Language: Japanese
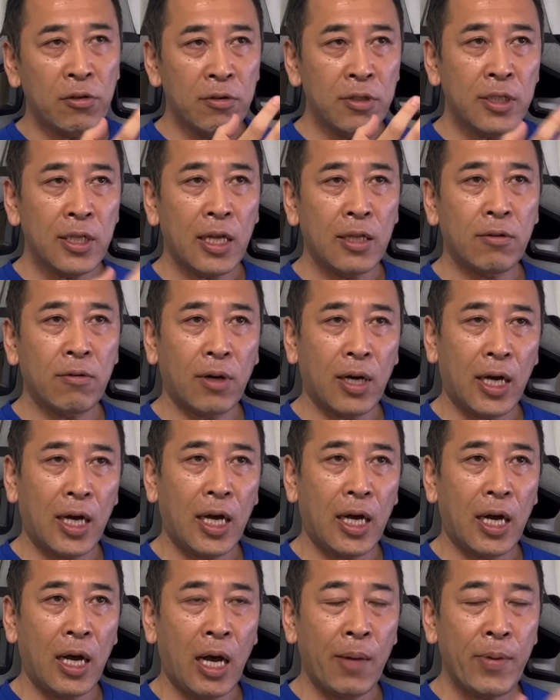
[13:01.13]
ルツさんと
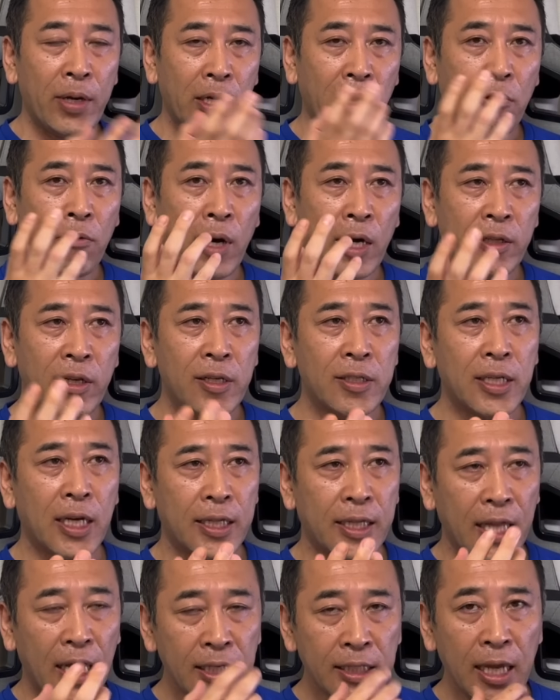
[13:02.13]
かアメリカホワイトハウスが
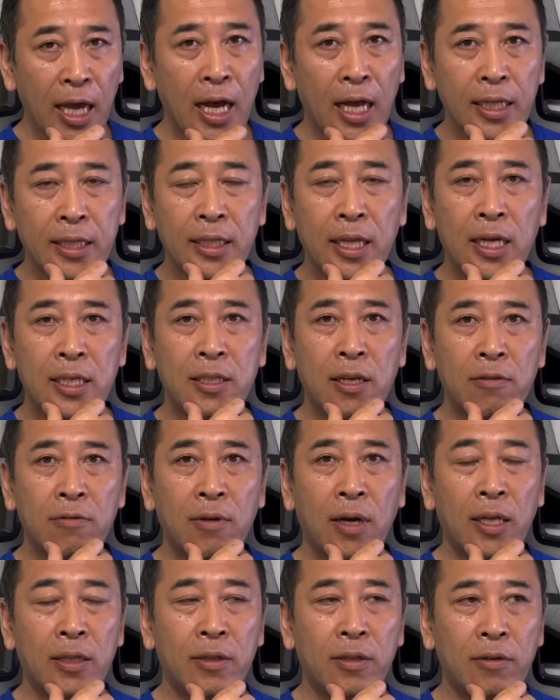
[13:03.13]
なぜ反対してるの
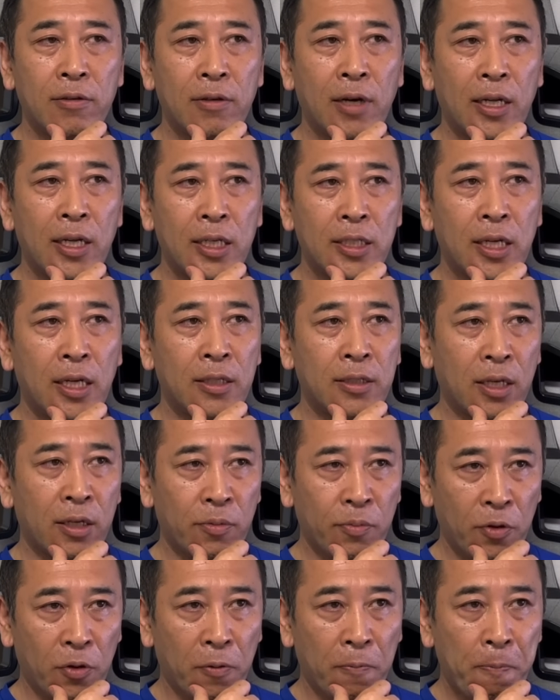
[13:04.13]
かっていう話なんですけど
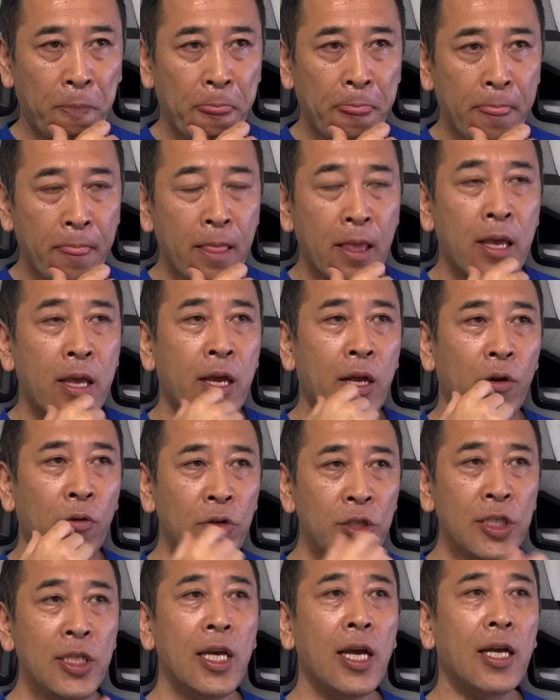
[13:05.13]
も、
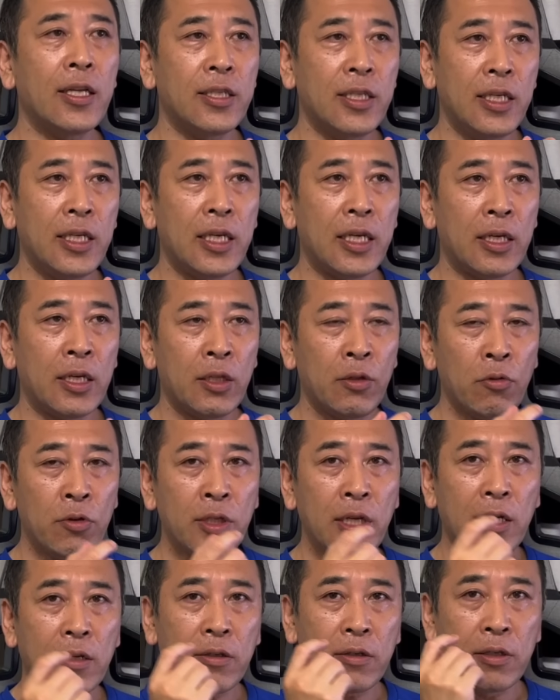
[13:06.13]
ロシアにとに
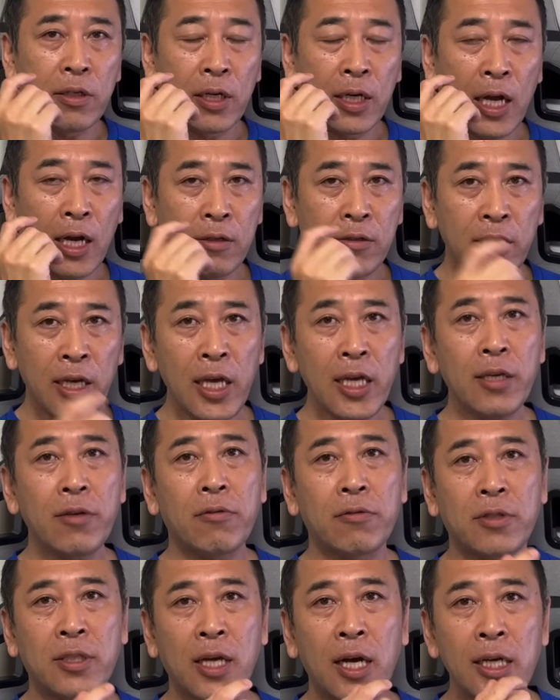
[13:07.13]
かく核兵器
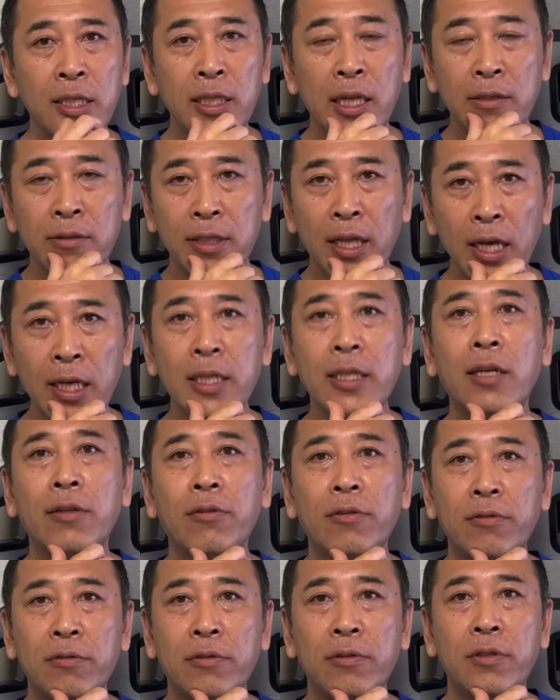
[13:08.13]
を使わせたくないんだと
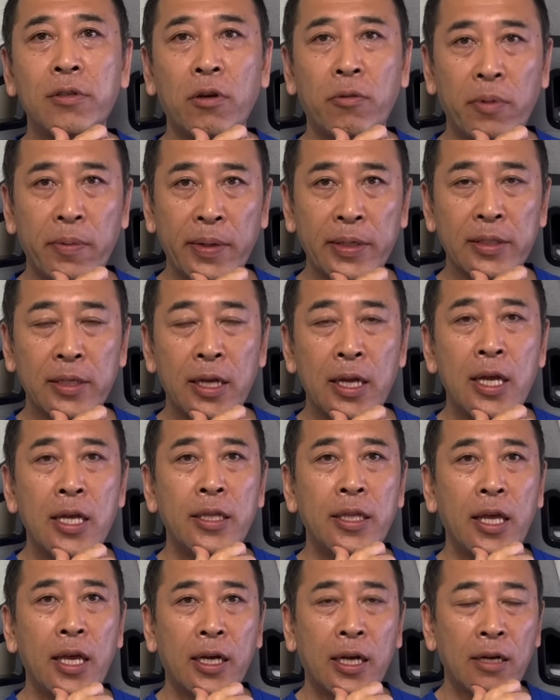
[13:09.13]
いうふうに思います。
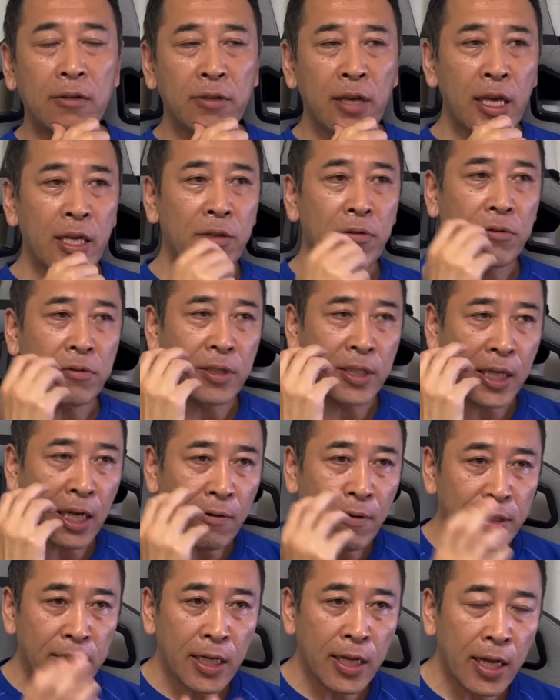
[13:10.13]
で、核兵器を使
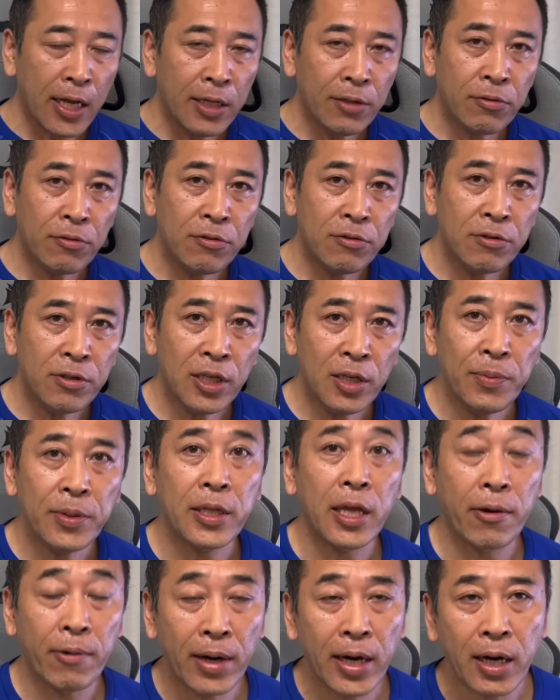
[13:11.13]
わせないという意味
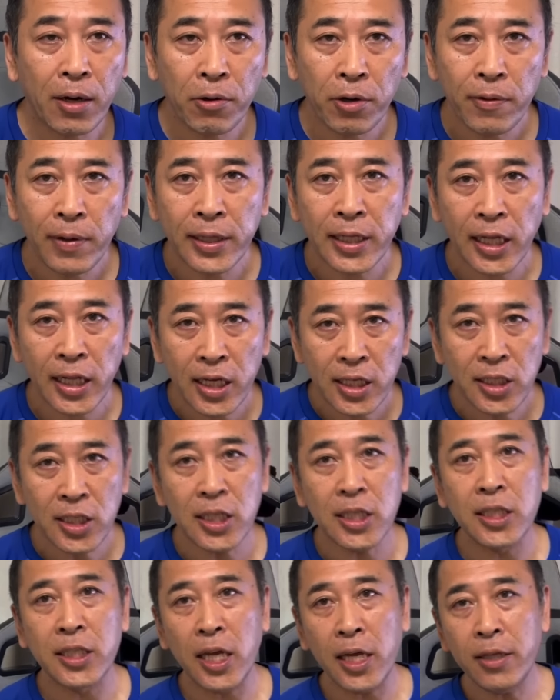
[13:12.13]
では、これは正し
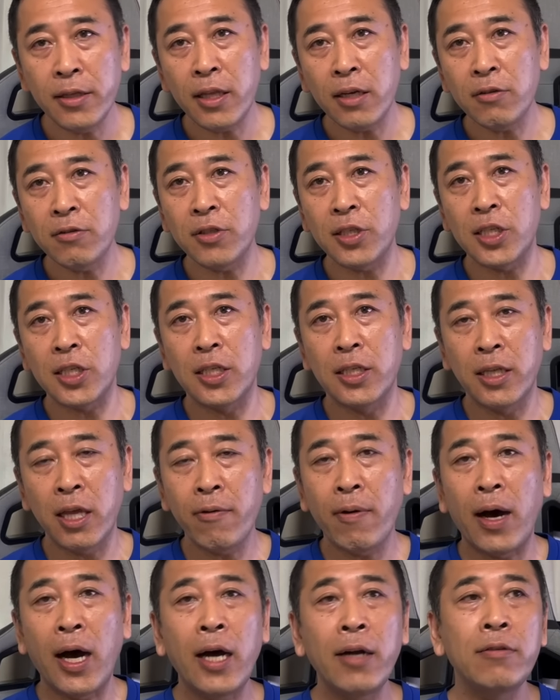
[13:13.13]
い選択肢で
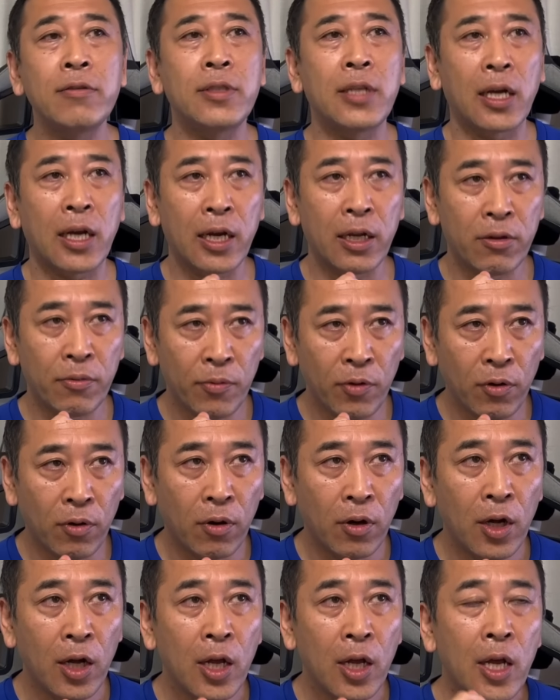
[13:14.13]
はあるんだけれども、
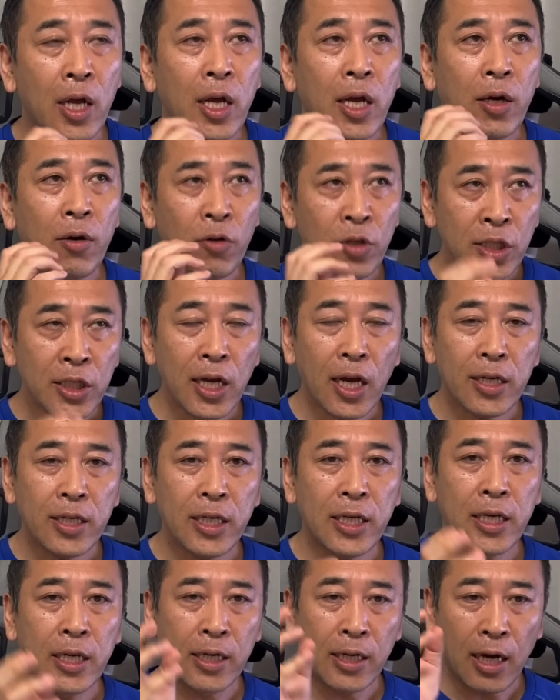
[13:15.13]
ロシア
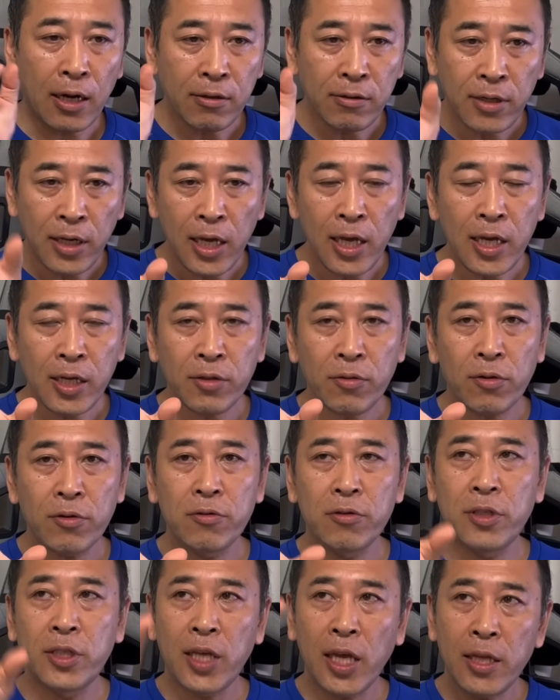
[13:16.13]
に核兵器とい
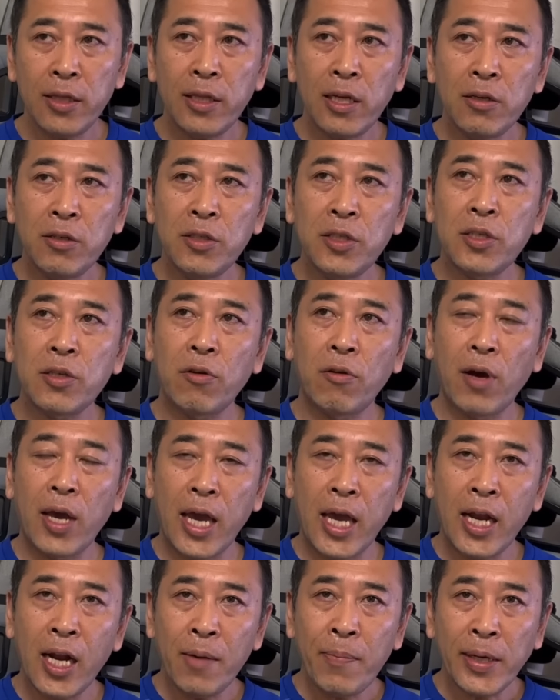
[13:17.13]
う選択肢を
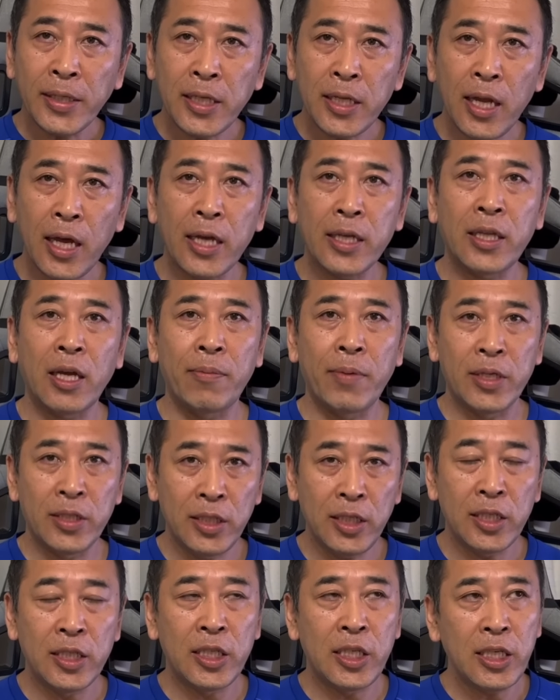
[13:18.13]
選ばせないため
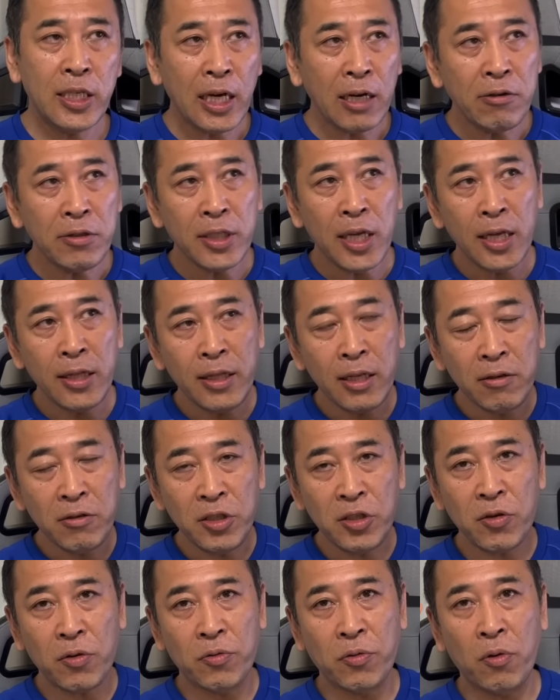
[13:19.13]
に違う選択
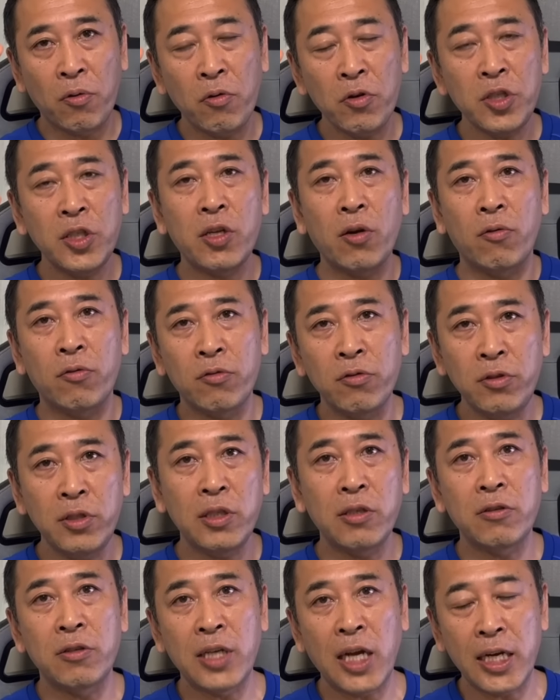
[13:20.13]
肢を残しておくっ
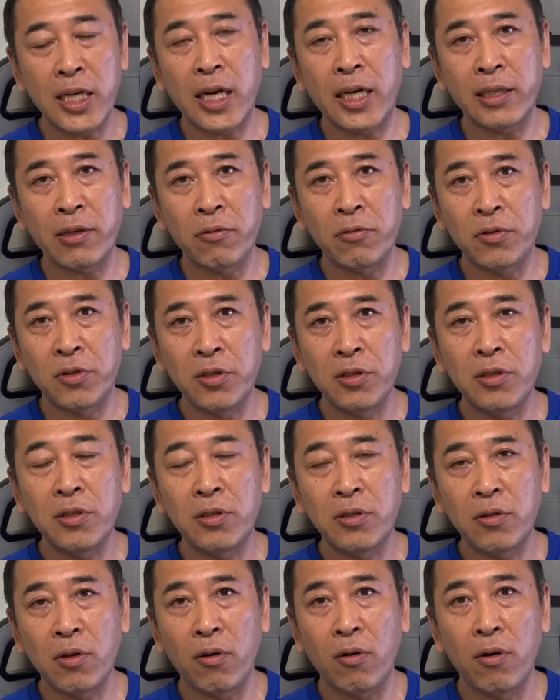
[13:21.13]
ていうやり方を
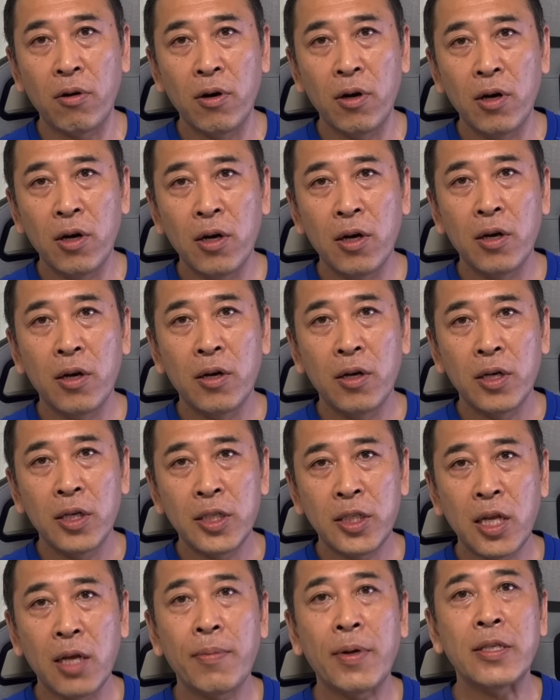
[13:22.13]
ずっと
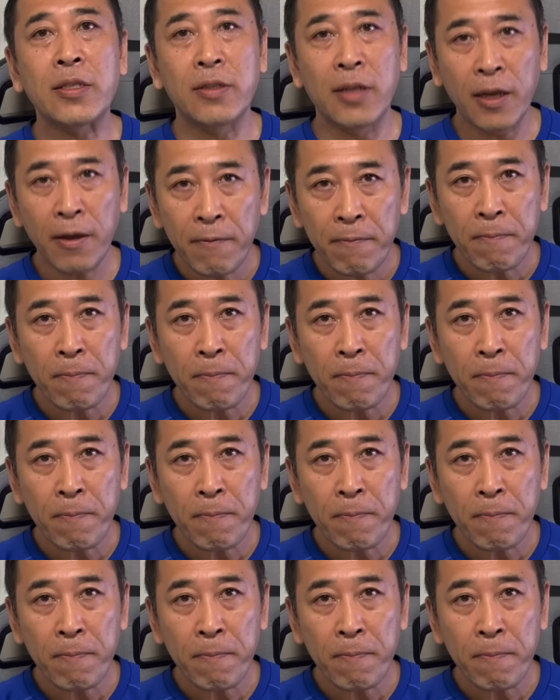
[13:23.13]
してますね。